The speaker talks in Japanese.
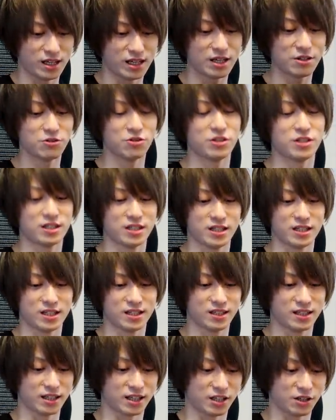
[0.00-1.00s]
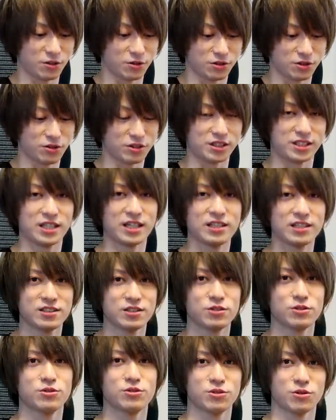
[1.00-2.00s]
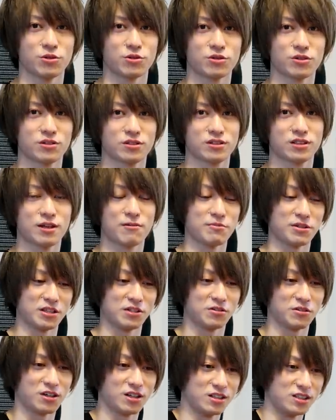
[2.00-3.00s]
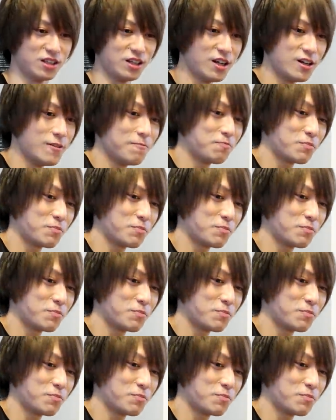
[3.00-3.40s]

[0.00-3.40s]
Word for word: ヘルシーなんだけどすごいジャンクフード食べてる感じ